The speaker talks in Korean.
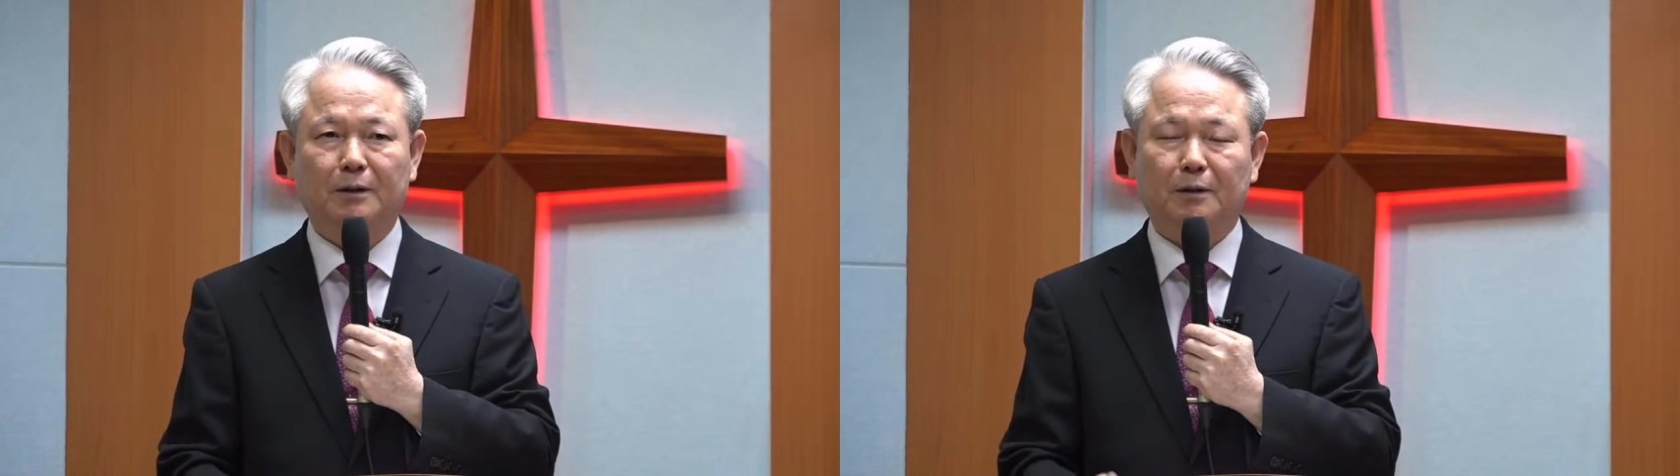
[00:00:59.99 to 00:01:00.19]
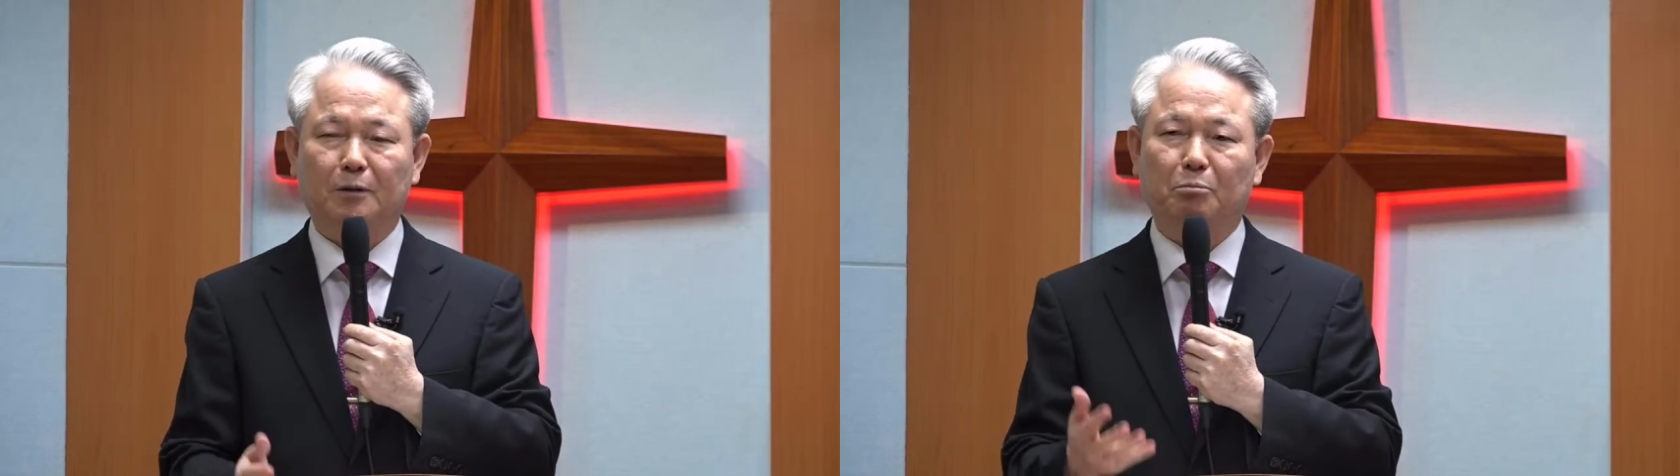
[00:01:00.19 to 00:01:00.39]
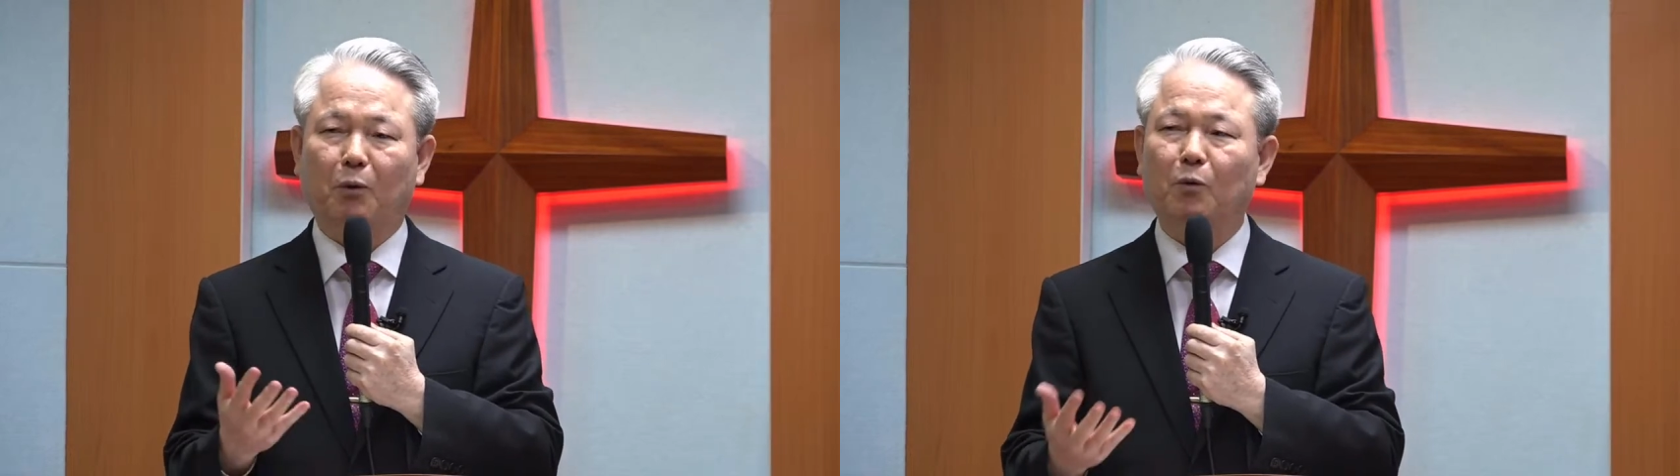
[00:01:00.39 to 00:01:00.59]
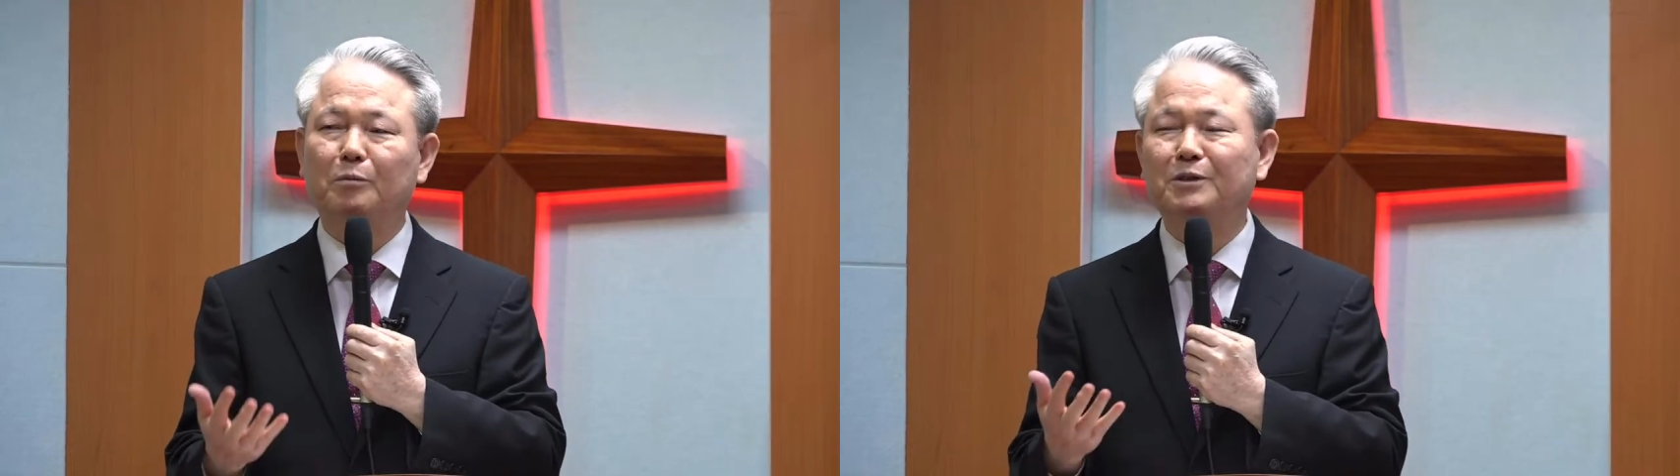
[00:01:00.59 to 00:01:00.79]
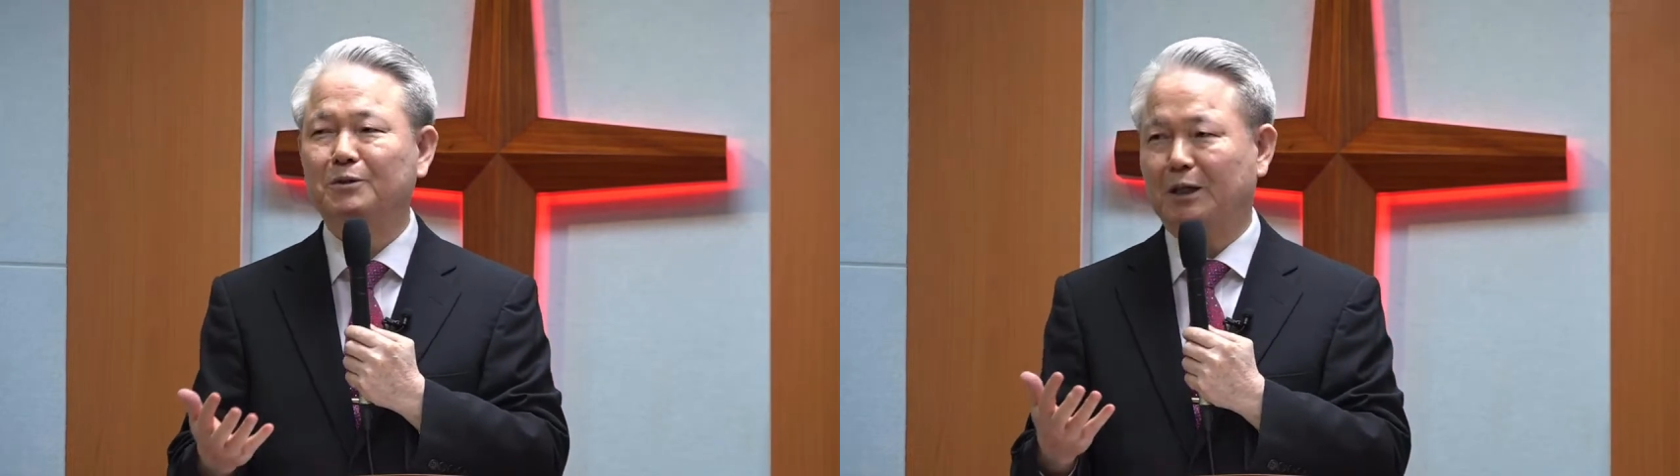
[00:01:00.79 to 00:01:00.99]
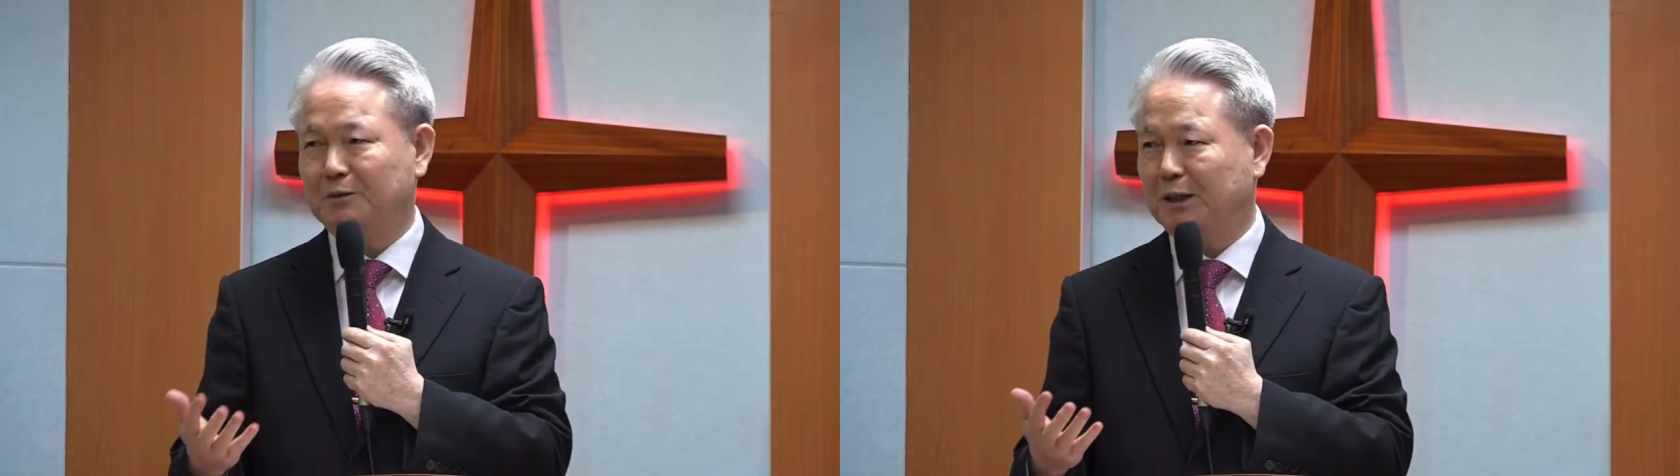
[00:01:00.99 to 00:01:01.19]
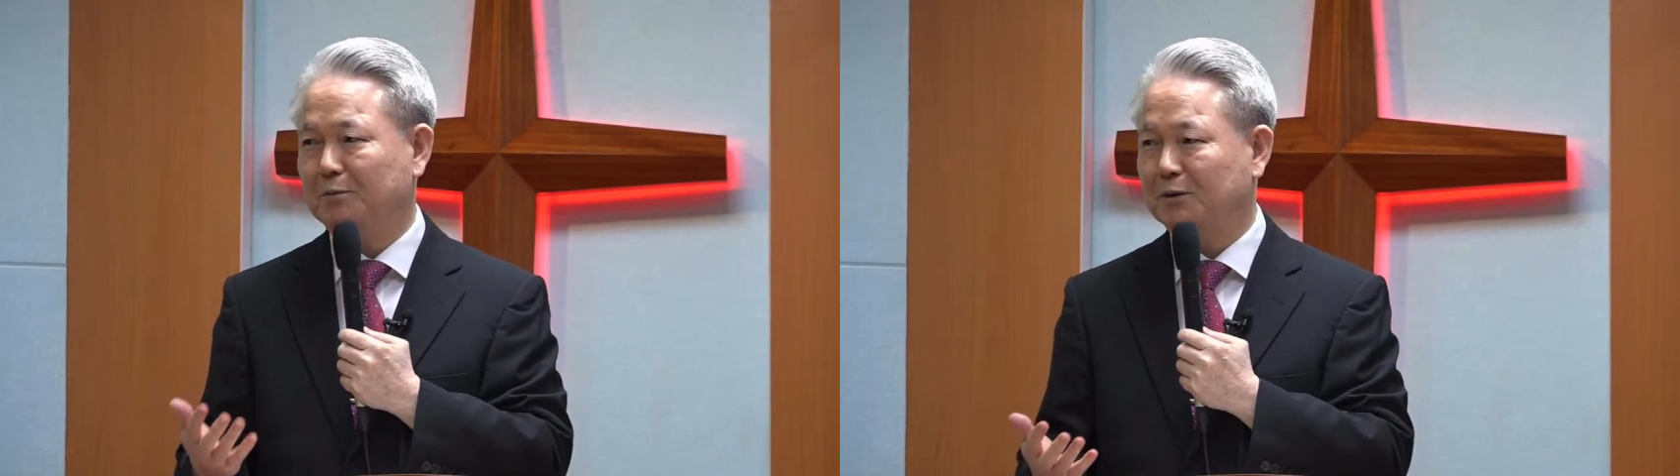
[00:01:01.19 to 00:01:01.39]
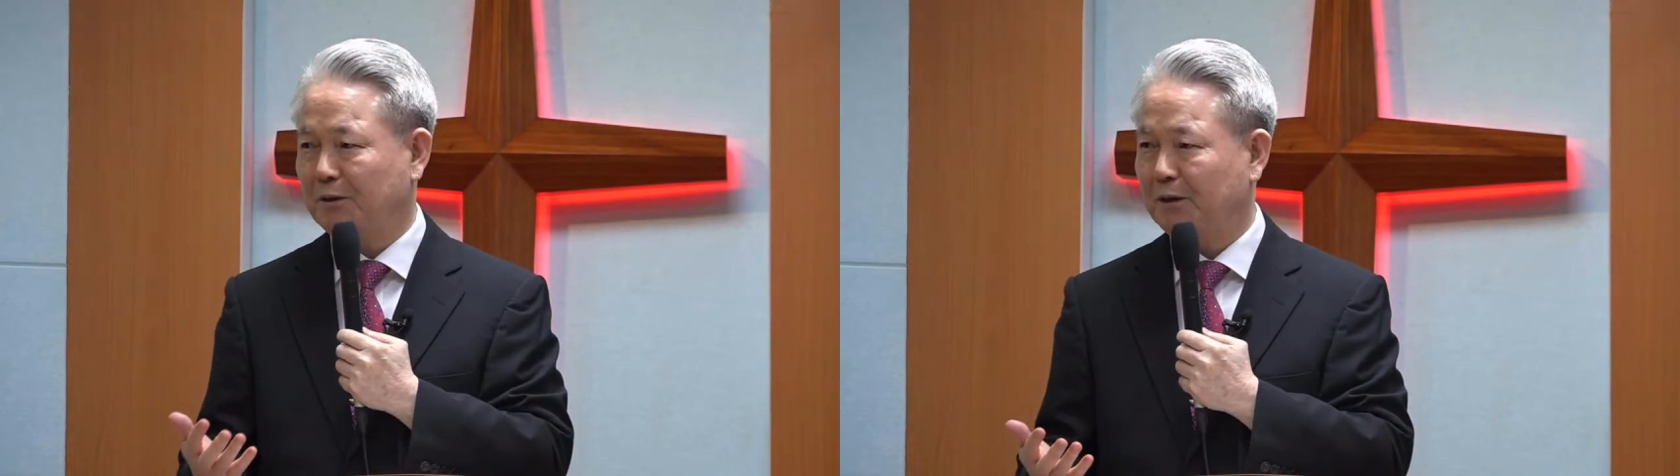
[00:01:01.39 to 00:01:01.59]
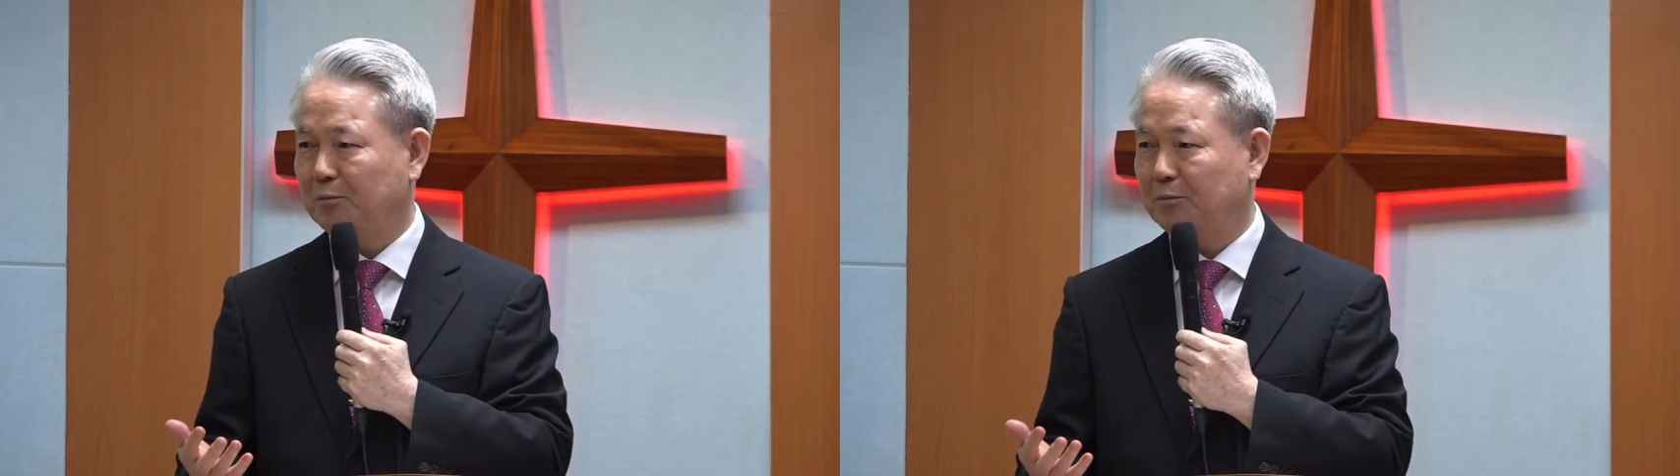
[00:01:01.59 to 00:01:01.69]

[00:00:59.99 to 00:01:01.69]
이 복음서대로 살면 돼요.